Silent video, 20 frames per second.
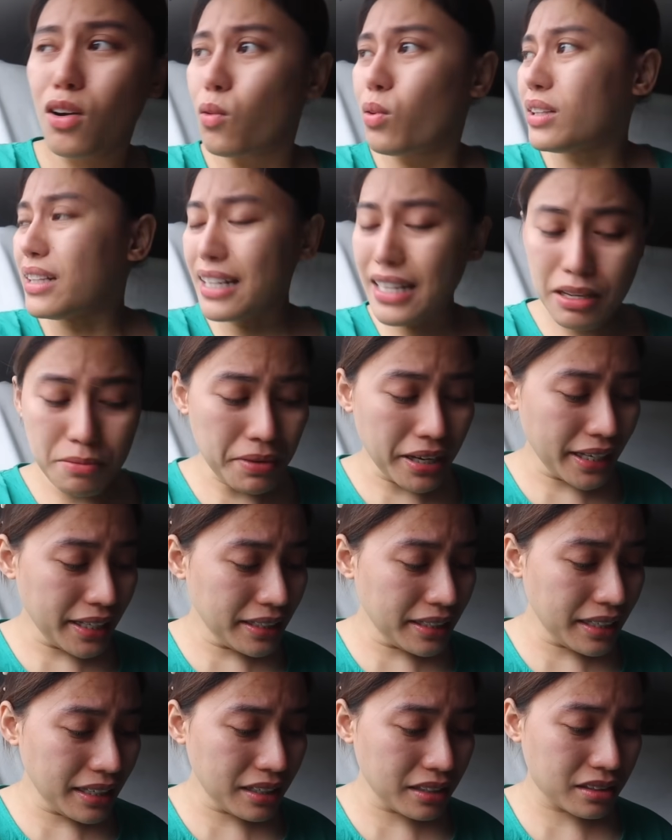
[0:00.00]
Huwag na na yung
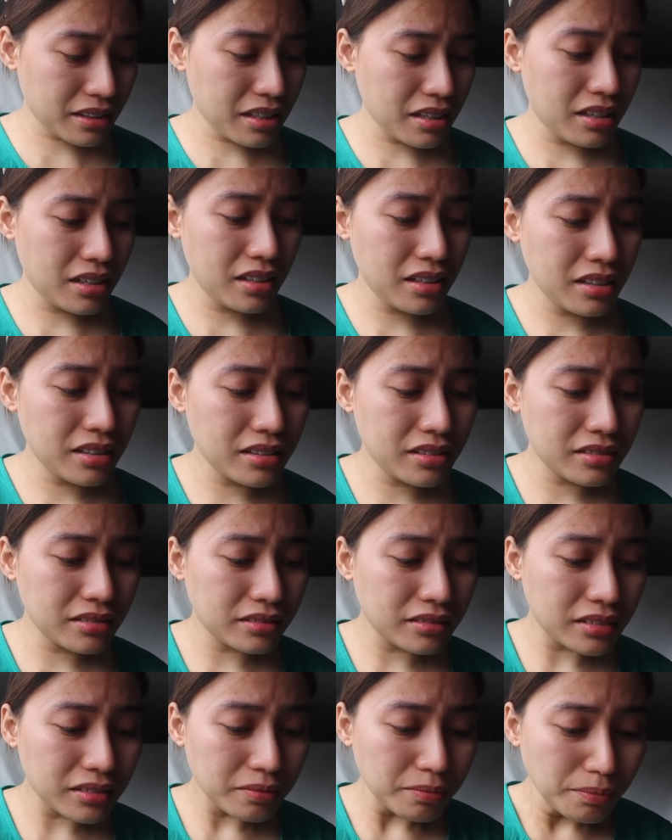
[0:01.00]
mainit!
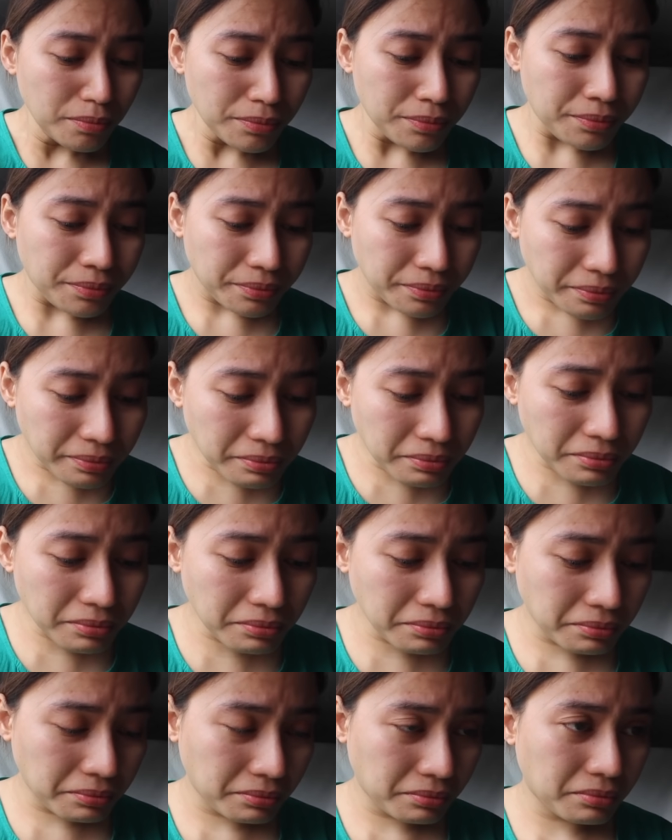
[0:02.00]
Mainit.
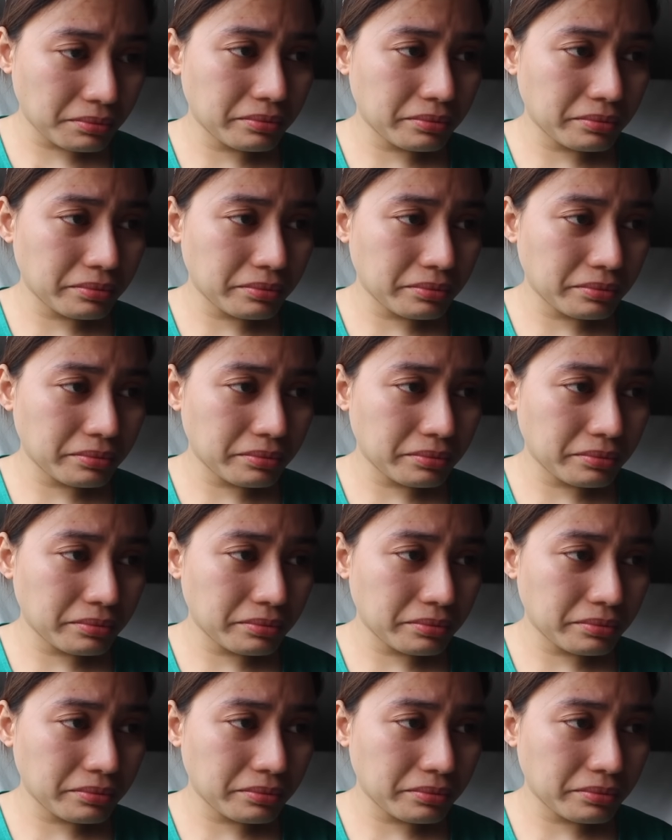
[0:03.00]
Mm-mm.